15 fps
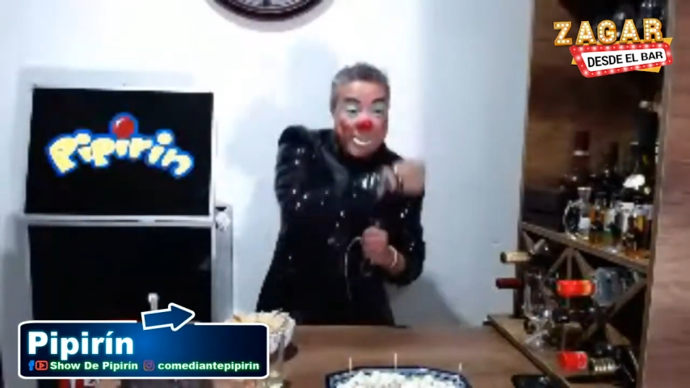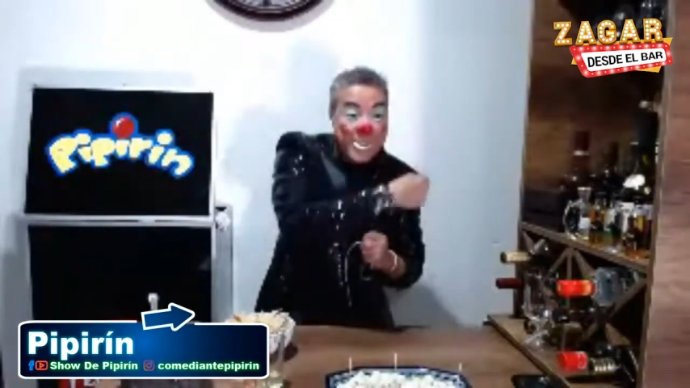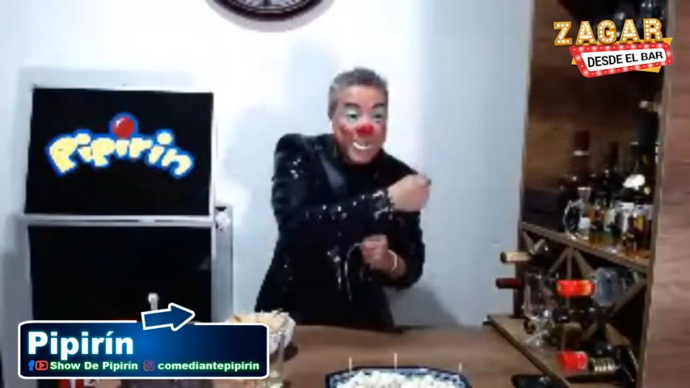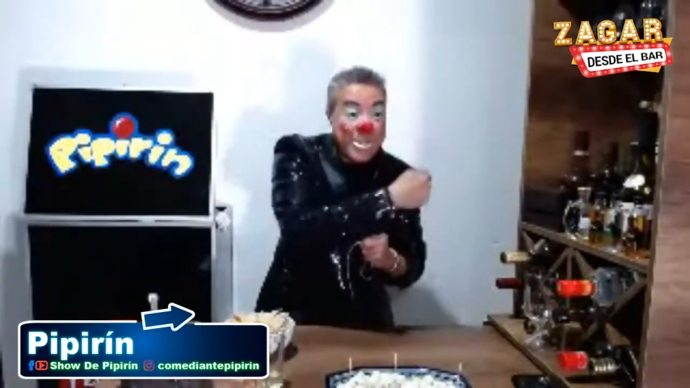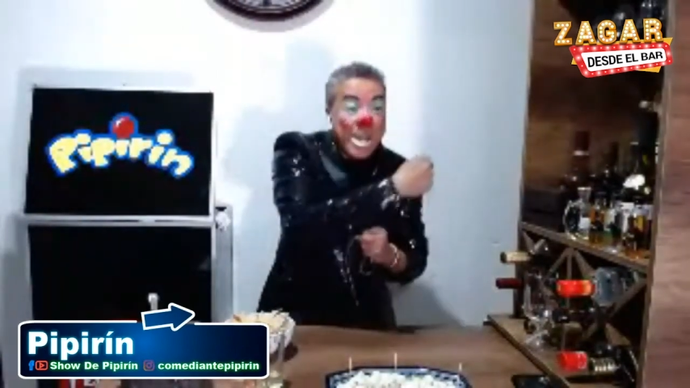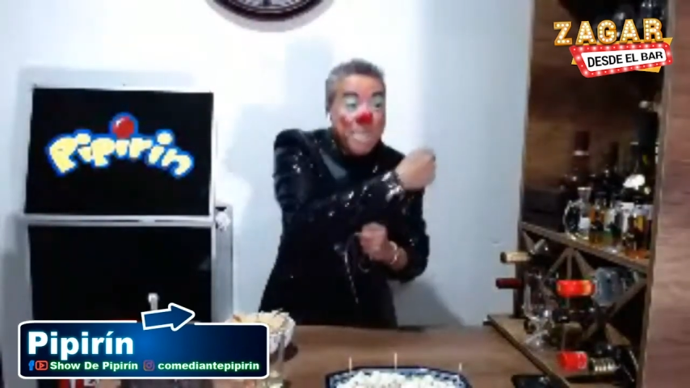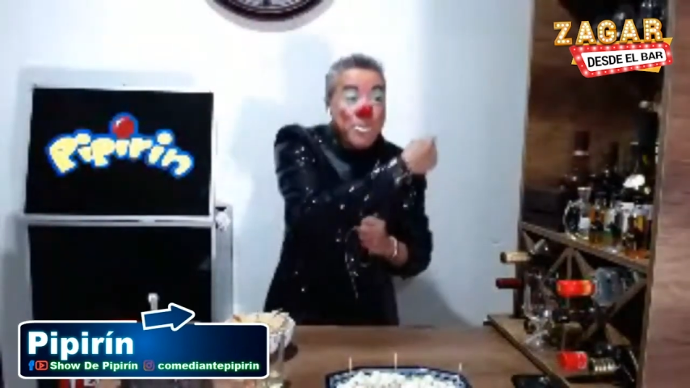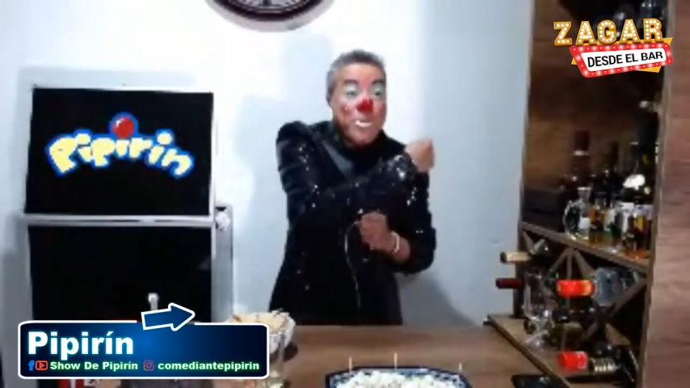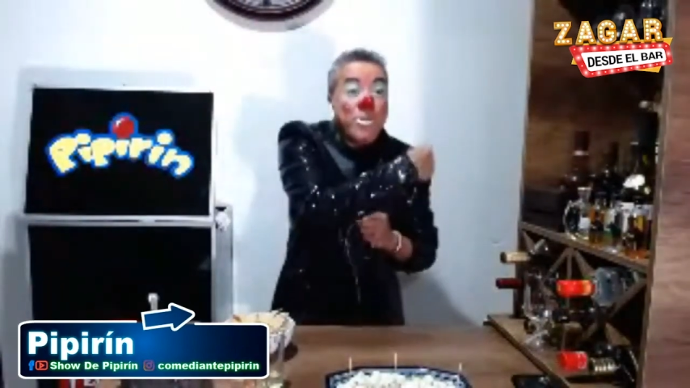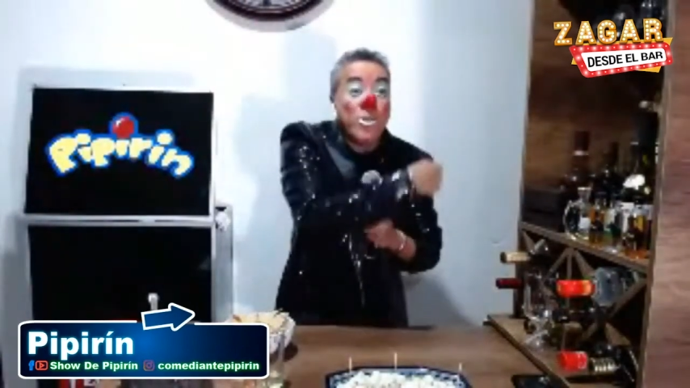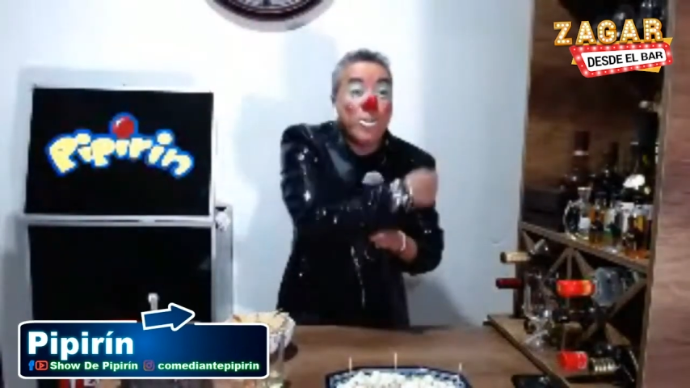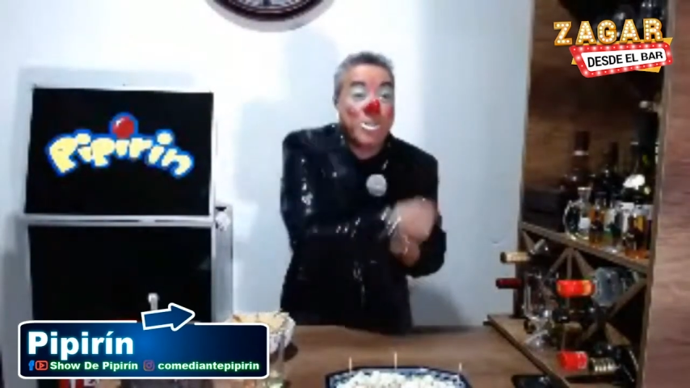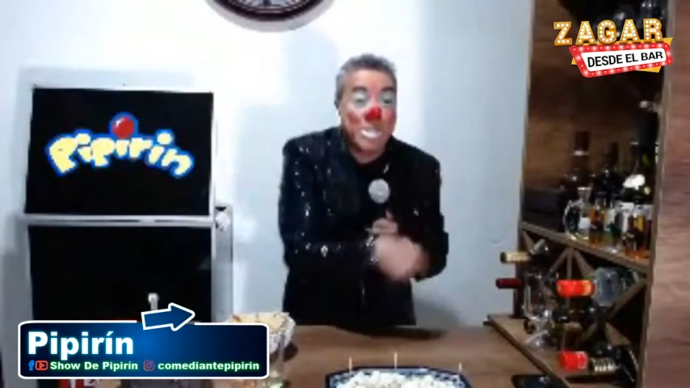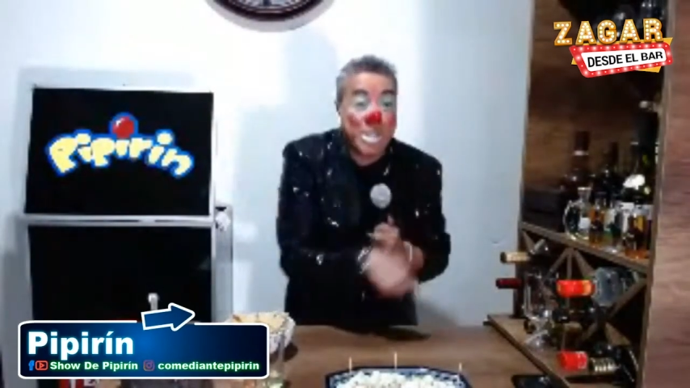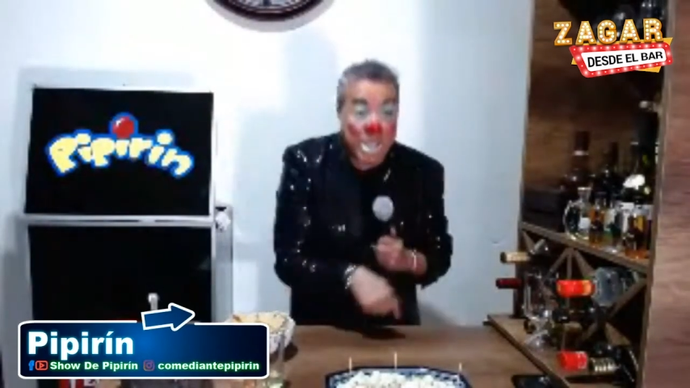otro cabrón
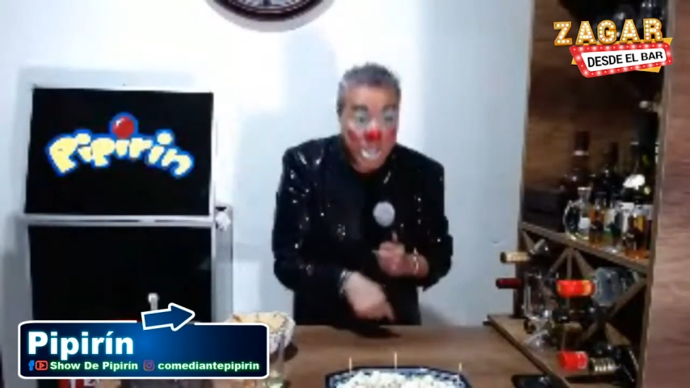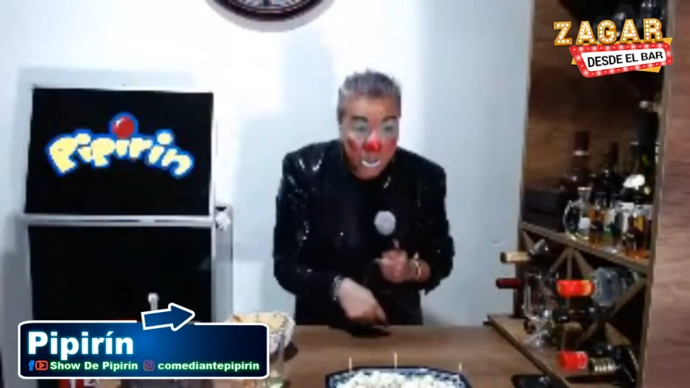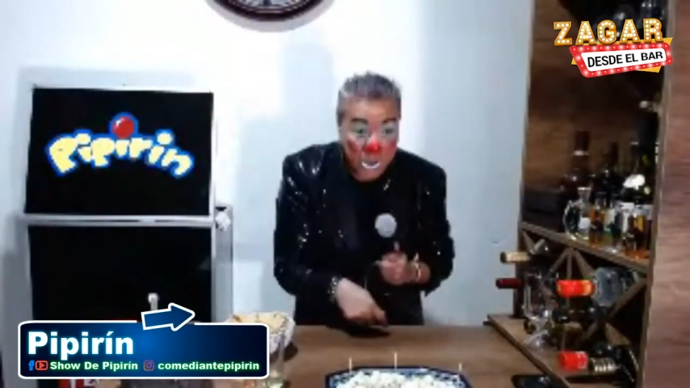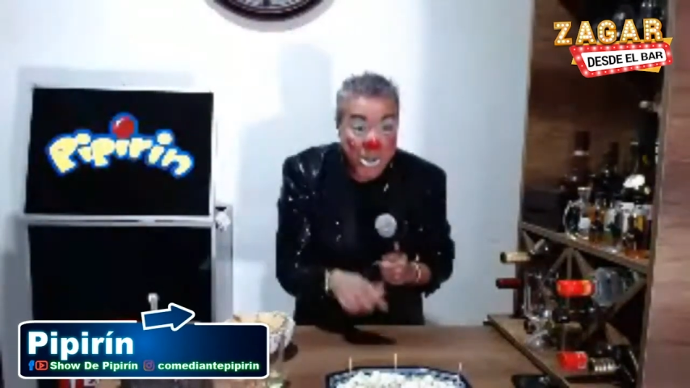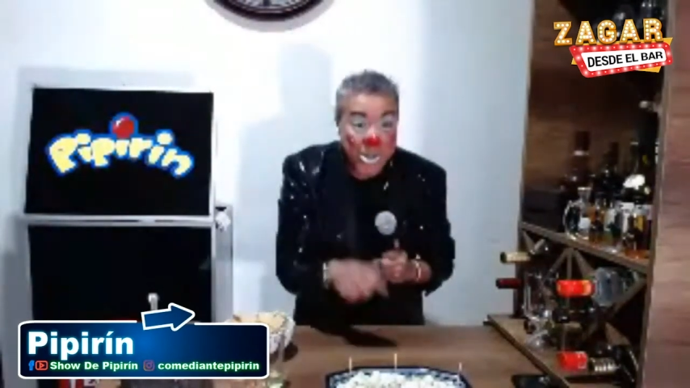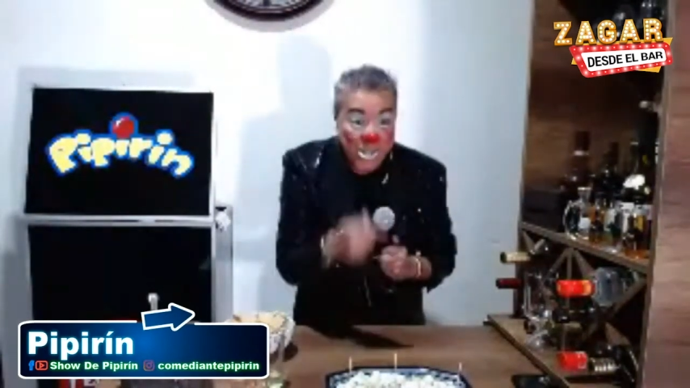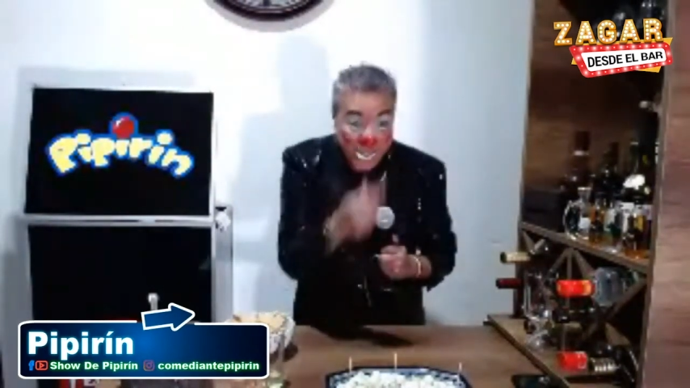lo siguió,